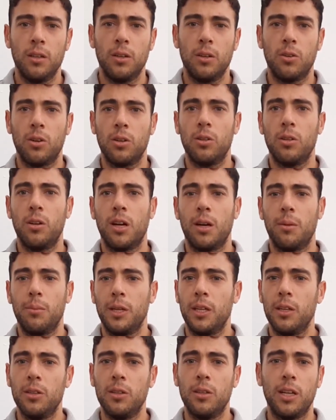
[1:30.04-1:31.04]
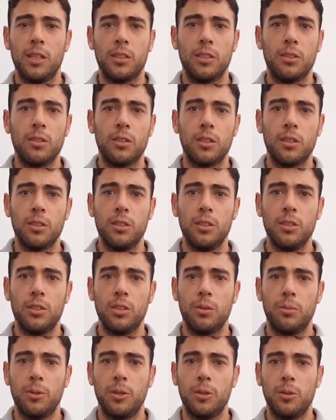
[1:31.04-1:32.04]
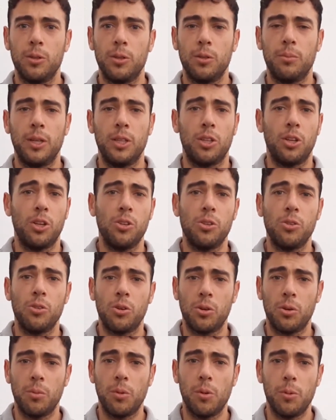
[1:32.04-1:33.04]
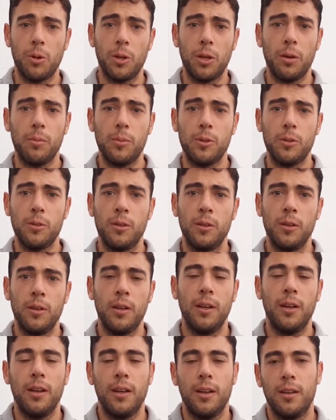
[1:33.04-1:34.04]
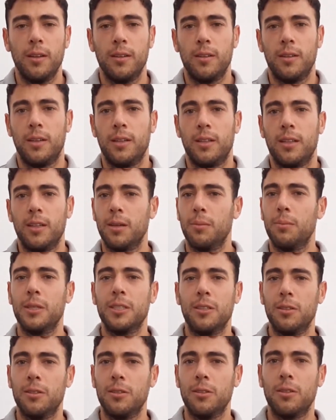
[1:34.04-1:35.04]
corriendo en la caminadora, haciendo ejercicio, pero bueno, manteniendo como podemos hasta que pase todo